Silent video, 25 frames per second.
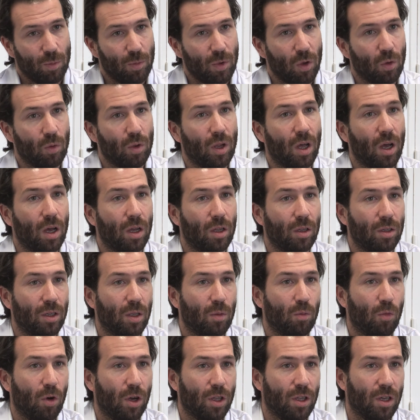mais on a
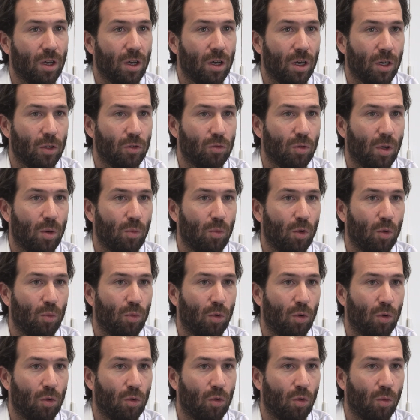des moyens actuellement
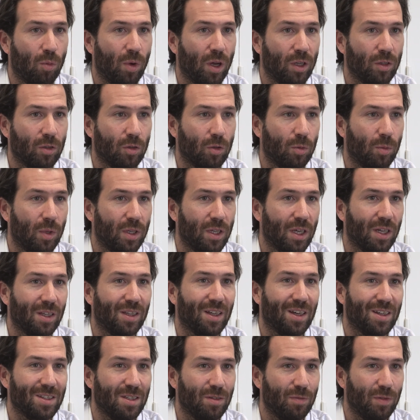pour le combattre de manière
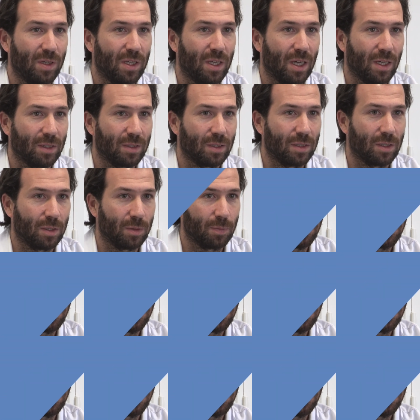très efficace.